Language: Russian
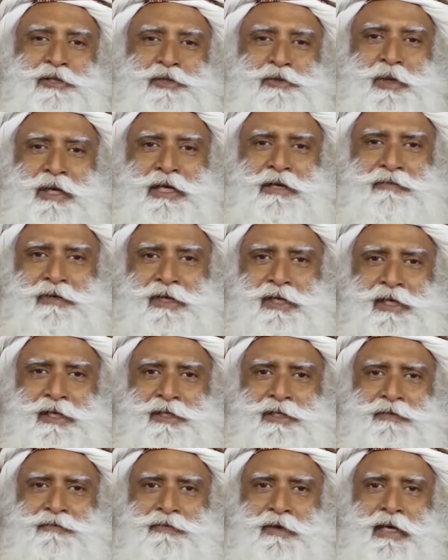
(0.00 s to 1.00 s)
им исполняется
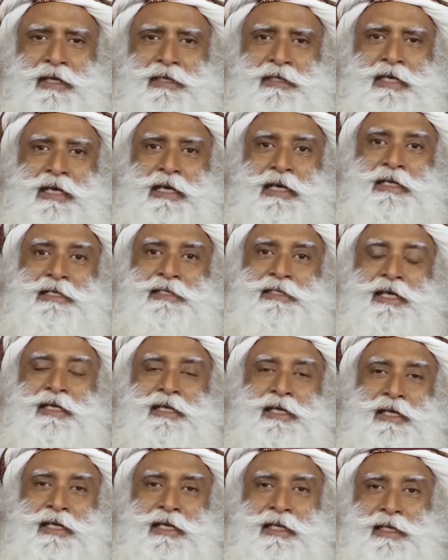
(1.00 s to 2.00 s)
21 год,
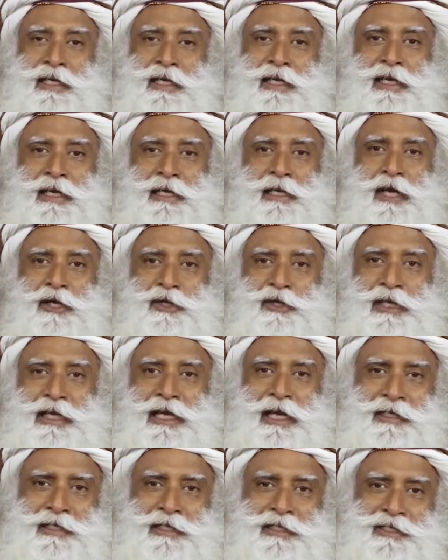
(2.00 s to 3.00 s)
внезапно перестают
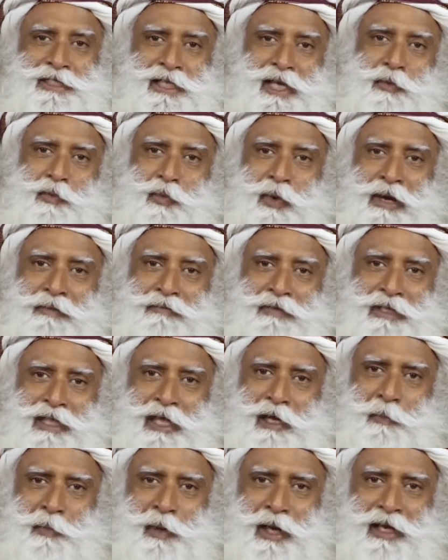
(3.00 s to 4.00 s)
относиться к своим
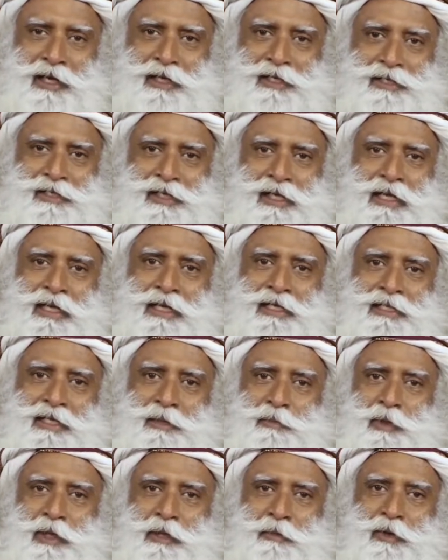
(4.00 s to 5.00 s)
родителям так же, как
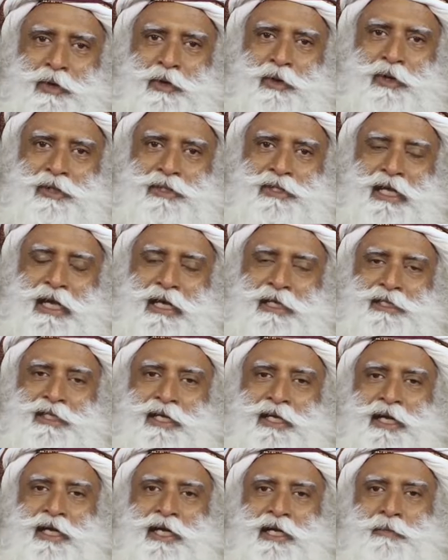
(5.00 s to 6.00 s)
раньше, просто
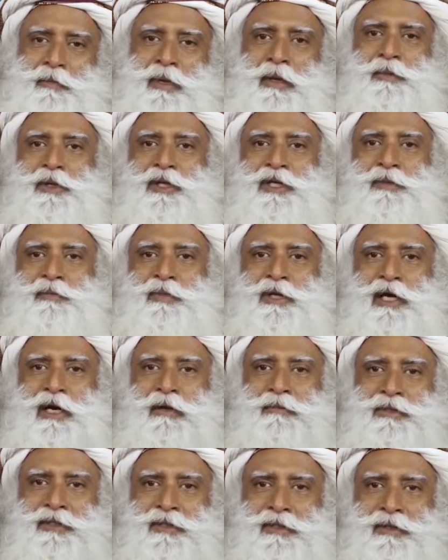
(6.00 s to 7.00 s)
потому что их
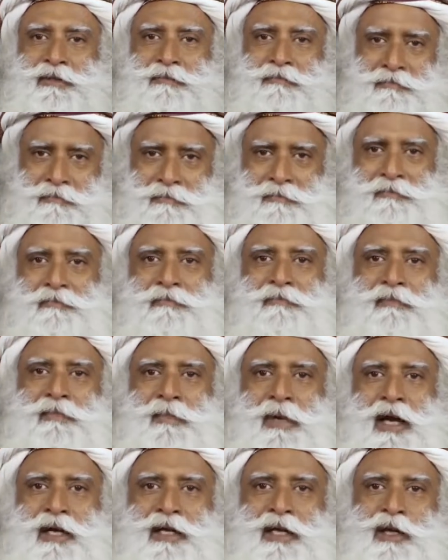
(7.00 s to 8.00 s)
генетическая память
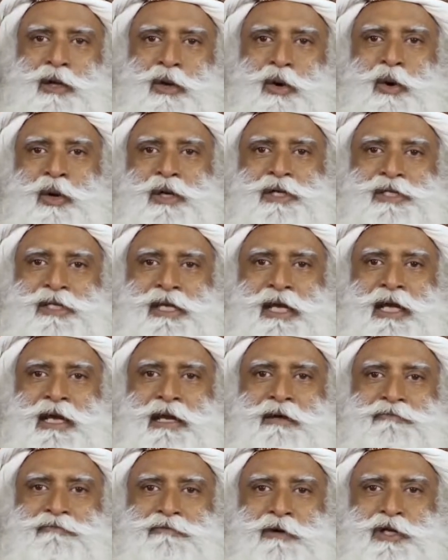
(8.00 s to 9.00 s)
после достижения
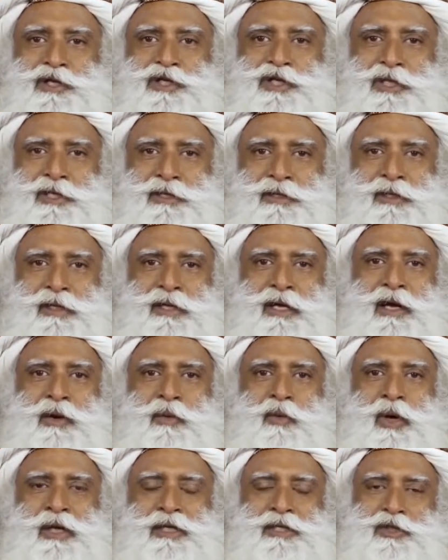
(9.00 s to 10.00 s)
этого возраста
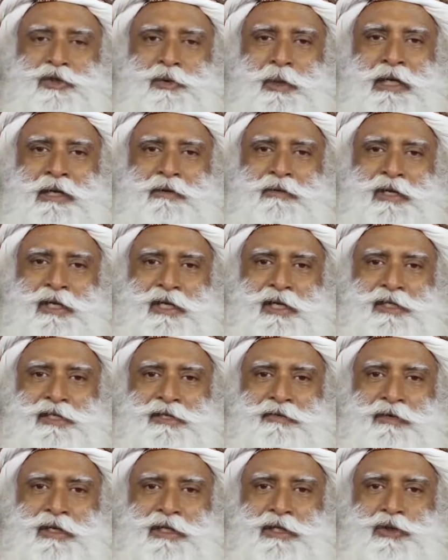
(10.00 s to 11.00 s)
начинает функционировать на
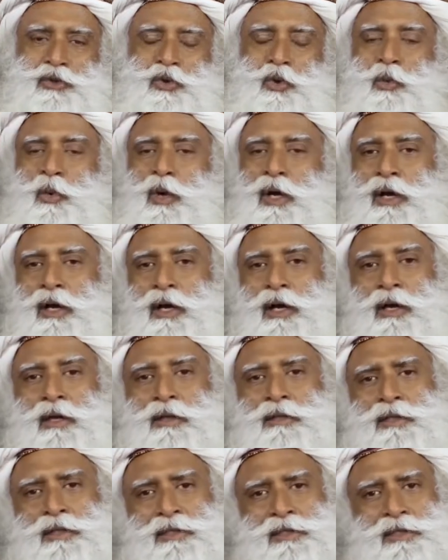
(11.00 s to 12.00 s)
более низком уровне.